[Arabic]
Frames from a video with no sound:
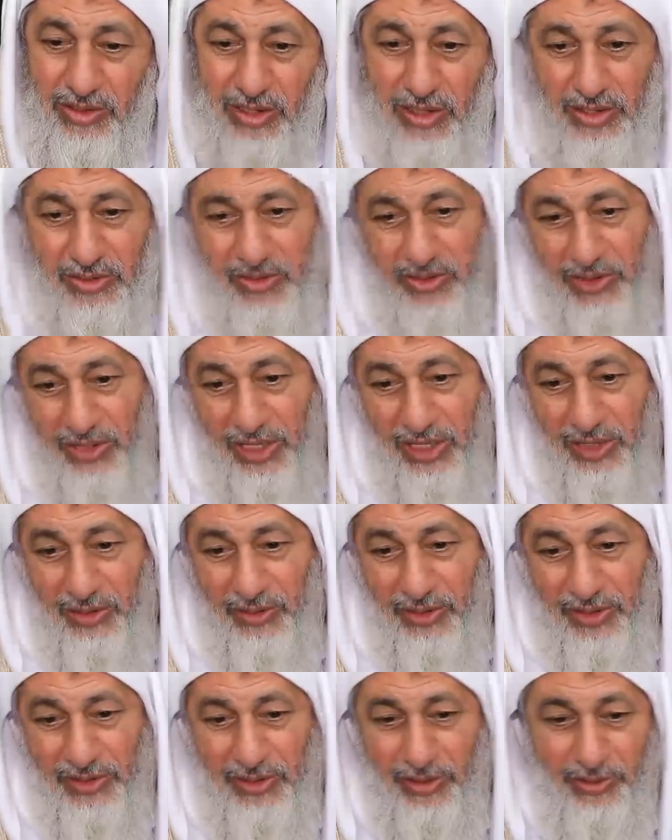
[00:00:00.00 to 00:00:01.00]
لا صناعي
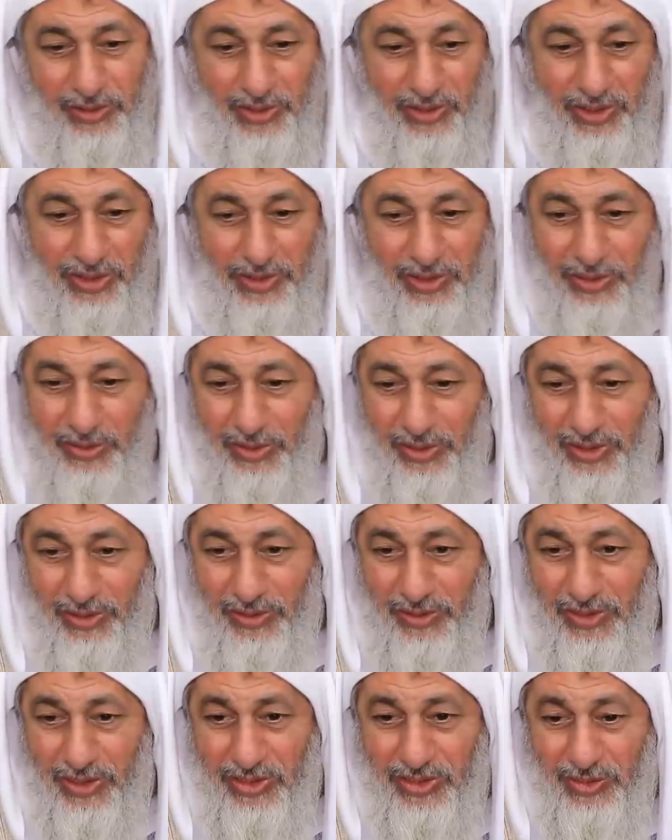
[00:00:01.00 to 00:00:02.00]
ولا طبيعي؟ طبيعي
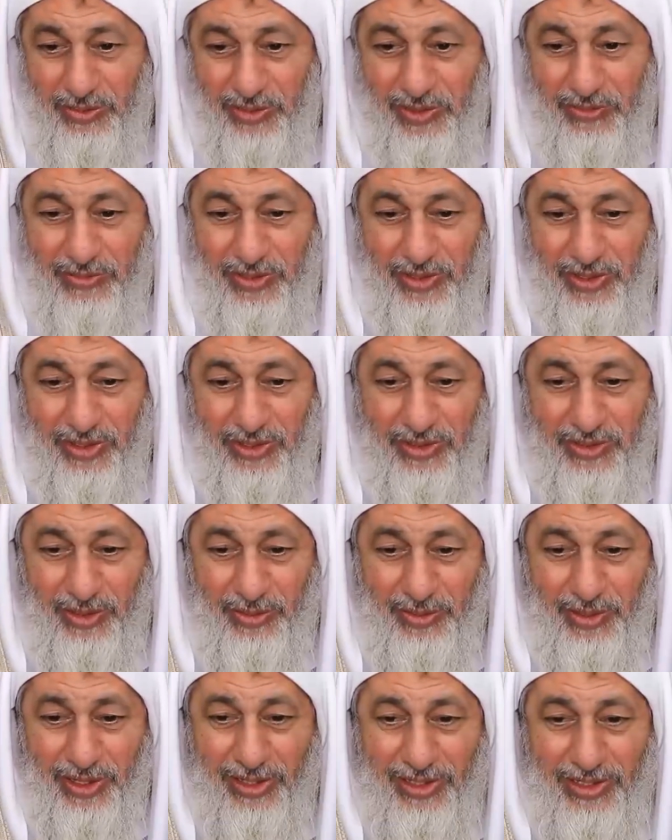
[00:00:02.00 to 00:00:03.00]
انت تنسب نفسك
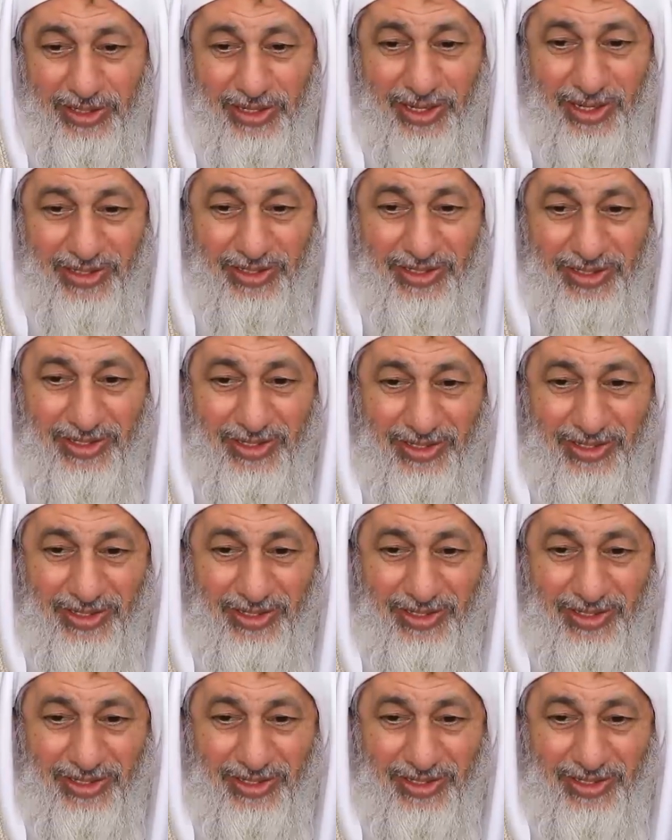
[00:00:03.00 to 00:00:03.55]
للطبيعه ليه يعني؟